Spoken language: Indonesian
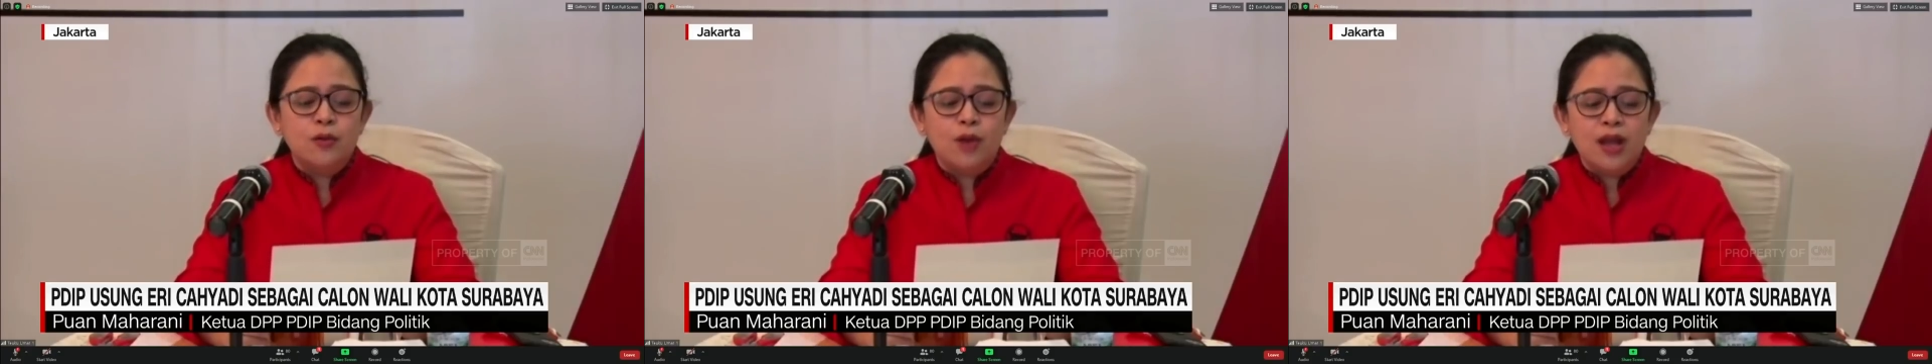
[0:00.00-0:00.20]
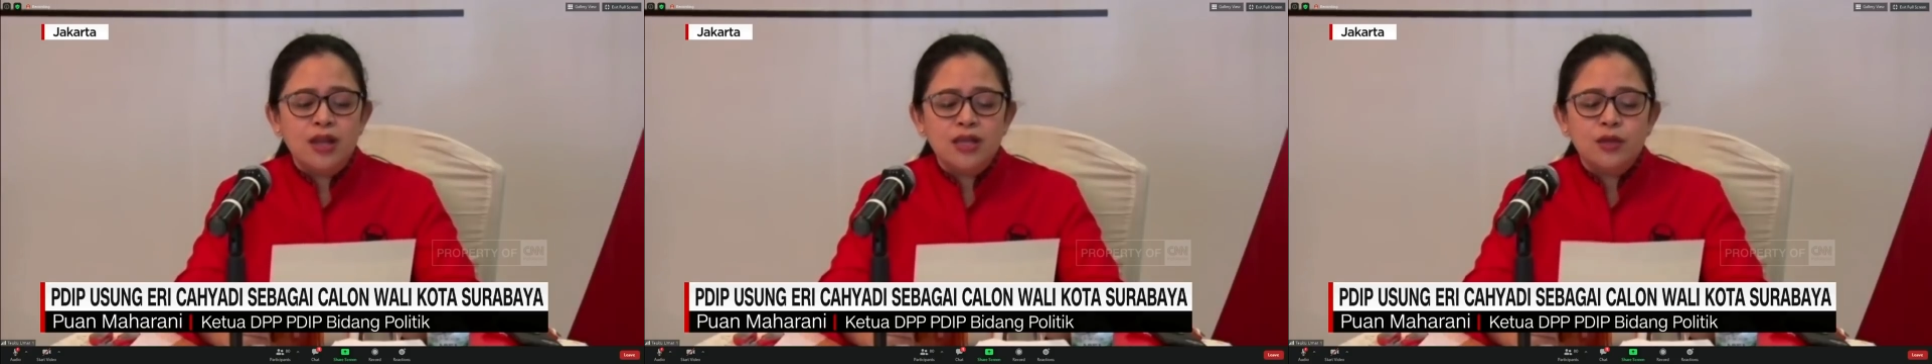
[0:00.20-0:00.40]

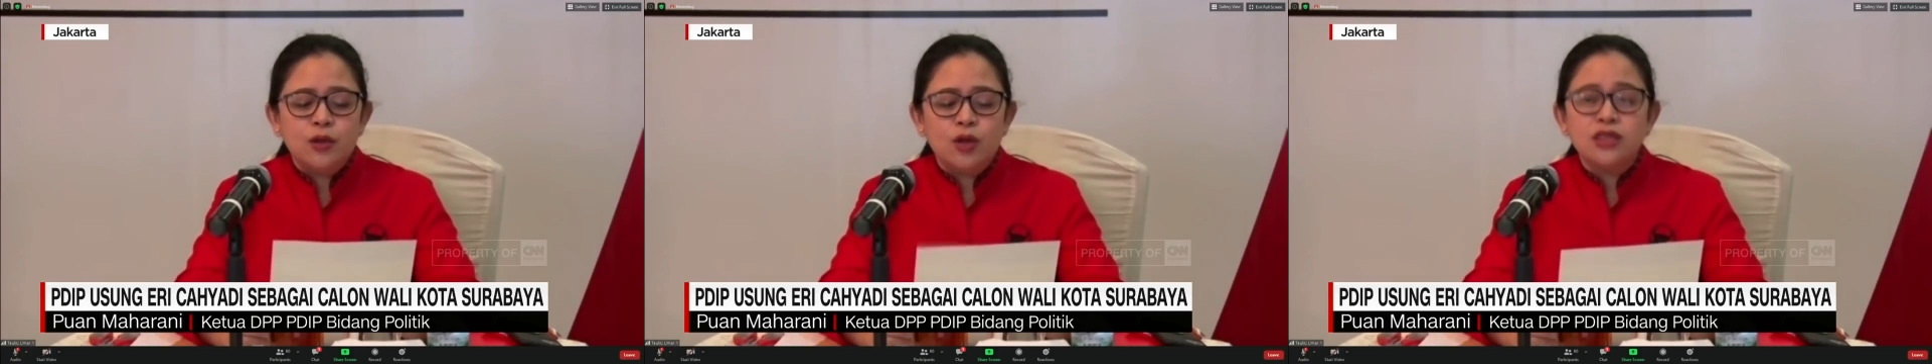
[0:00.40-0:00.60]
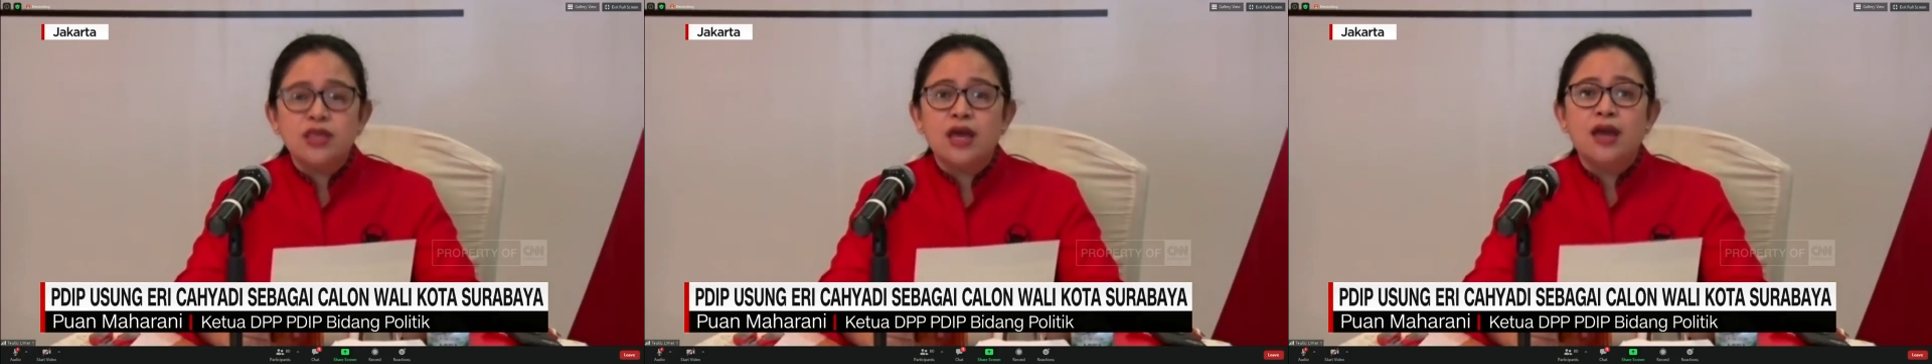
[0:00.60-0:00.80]
wali
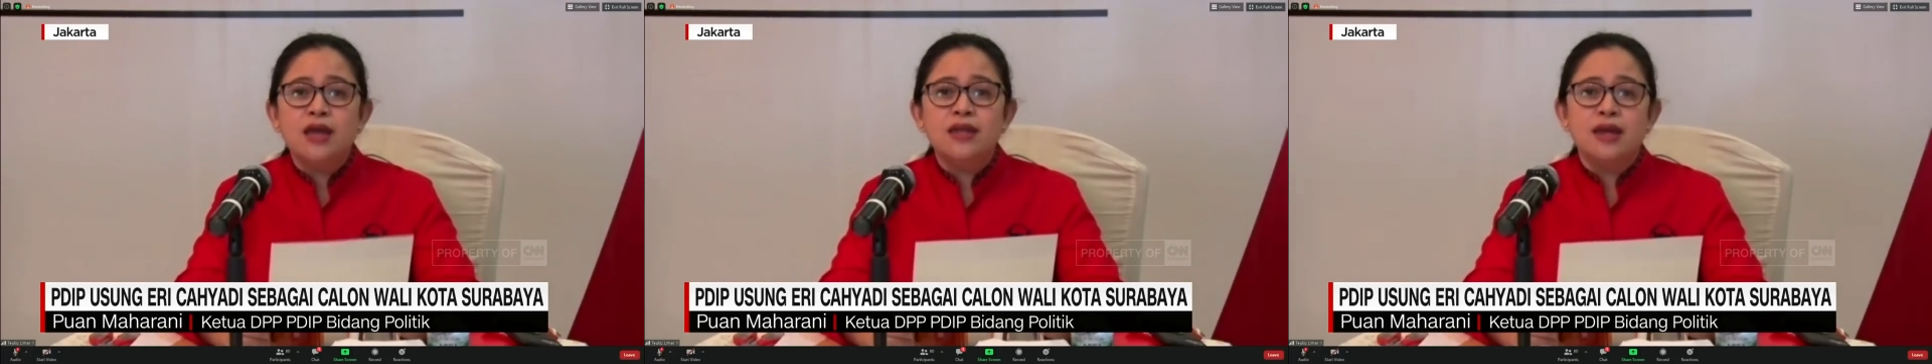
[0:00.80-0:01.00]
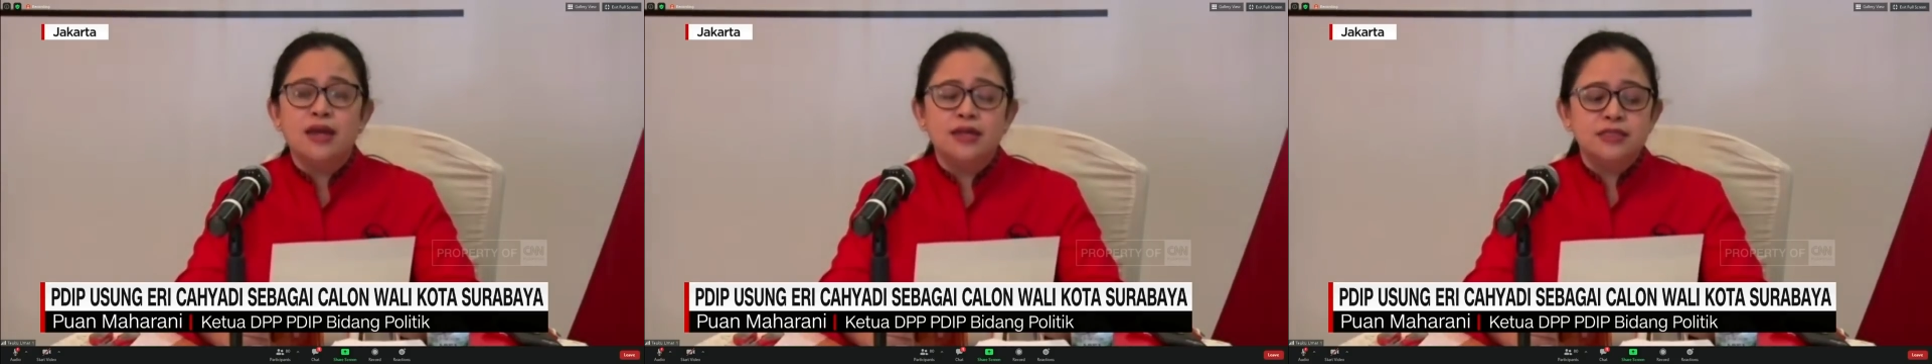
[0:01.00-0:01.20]

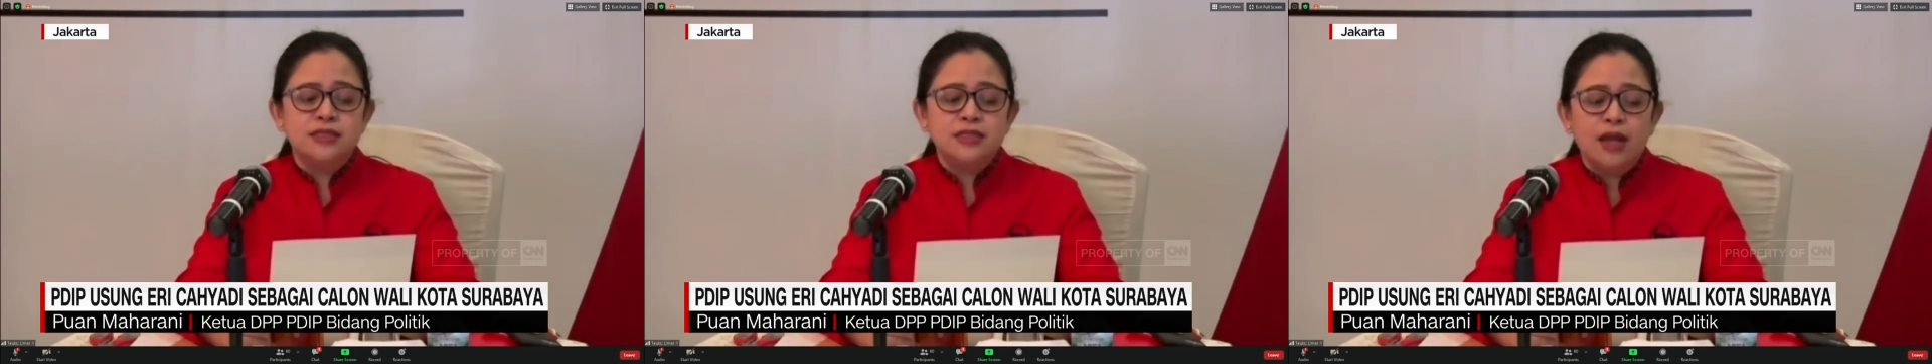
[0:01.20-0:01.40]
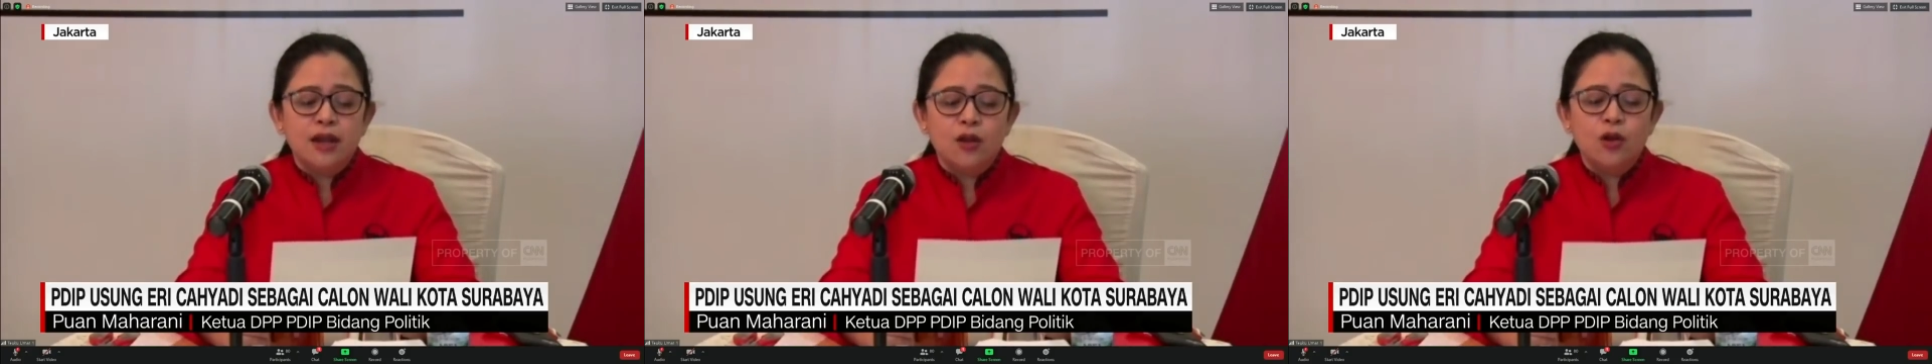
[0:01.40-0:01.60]
kota dan
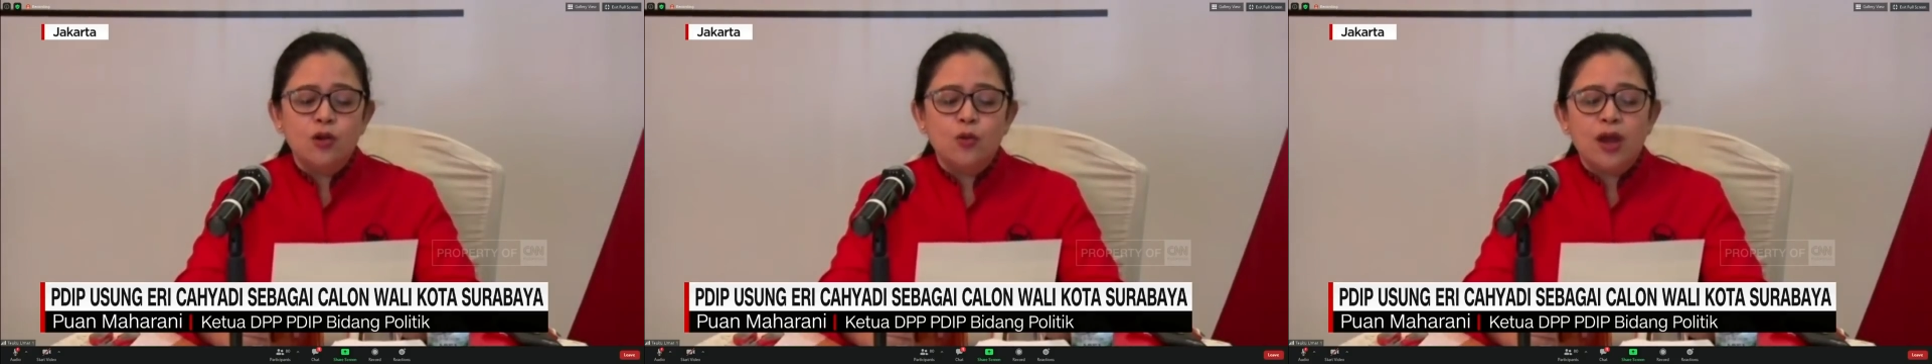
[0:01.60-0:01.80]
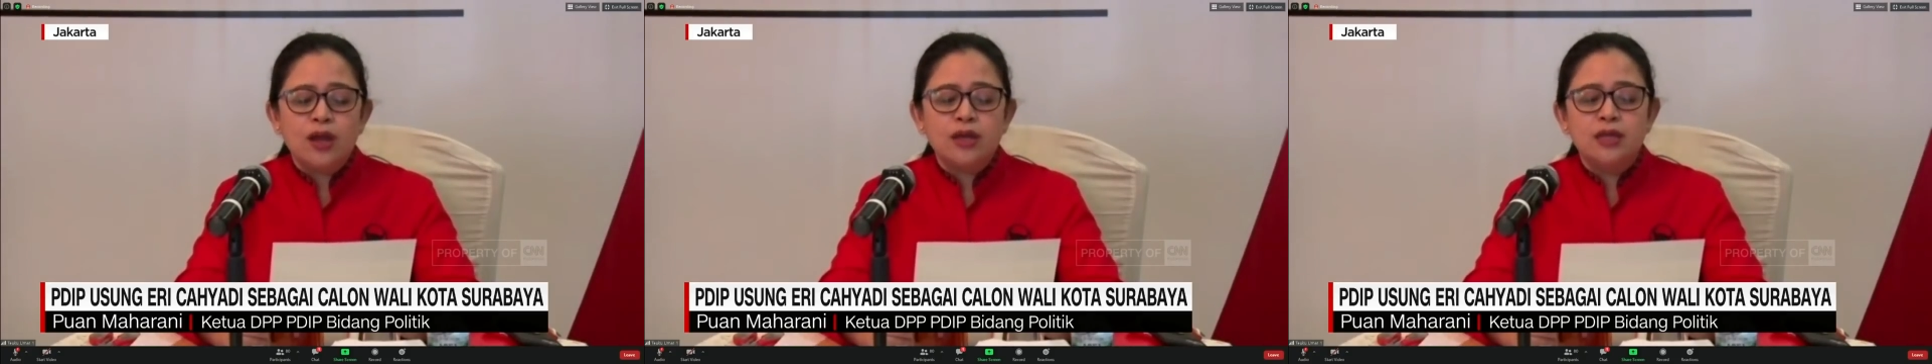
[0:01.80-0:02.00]

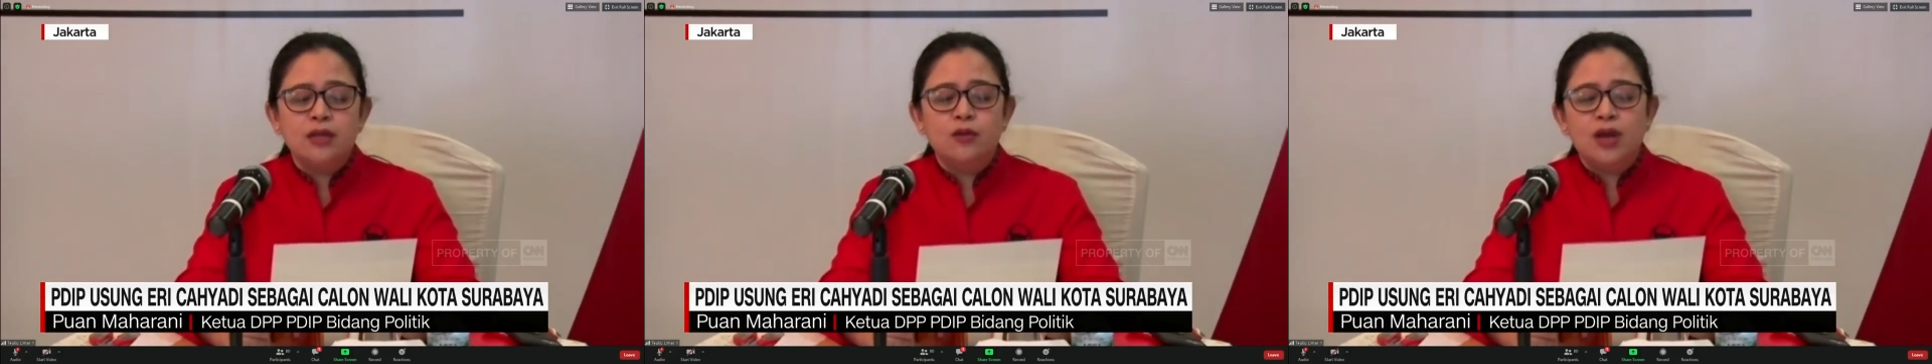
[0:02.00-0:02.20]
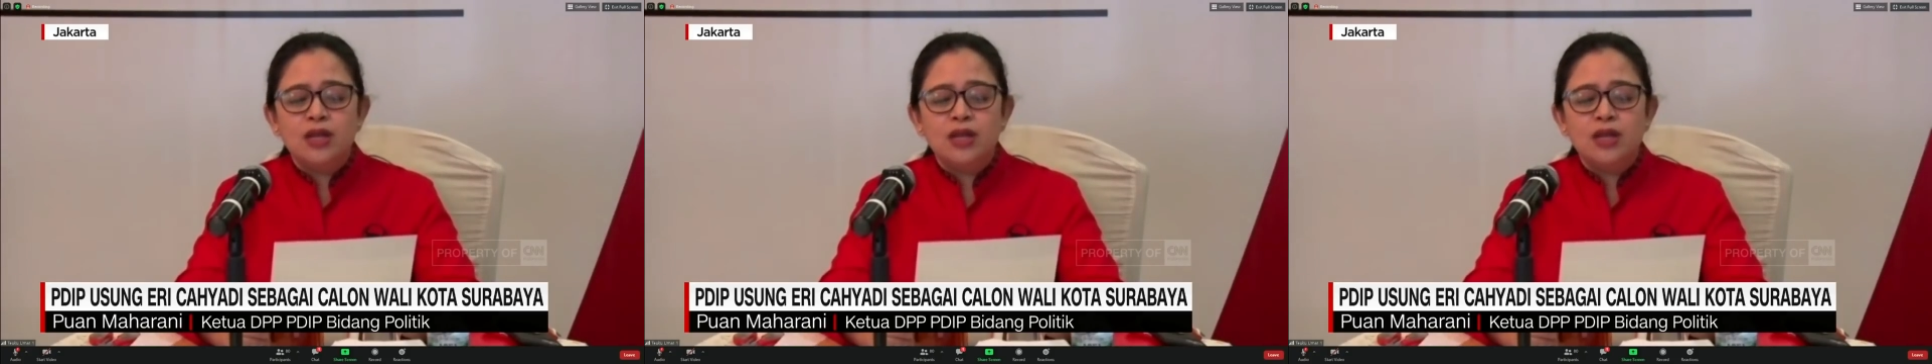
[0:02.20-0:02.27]
calon wakil